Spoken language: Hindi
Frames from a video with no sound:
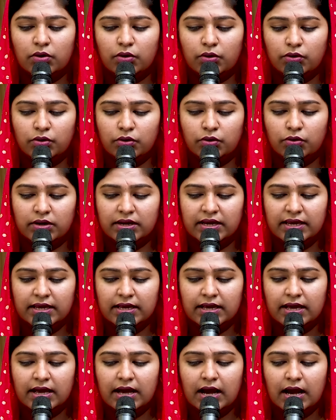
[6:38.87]
उन्होंने
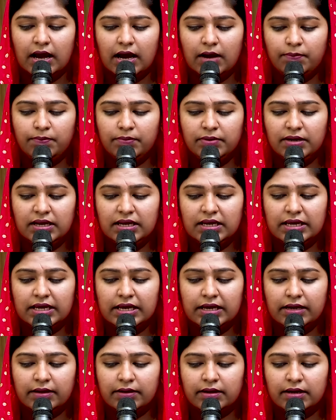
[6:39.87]
अपने
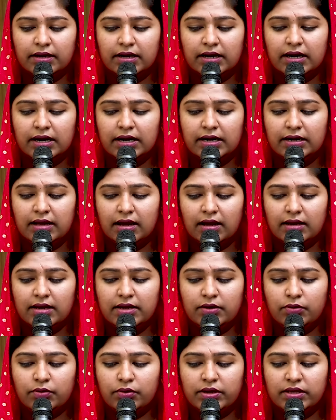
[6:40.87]
लिए डाली
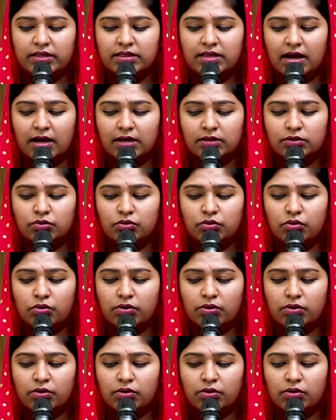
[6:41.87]
हुई धातु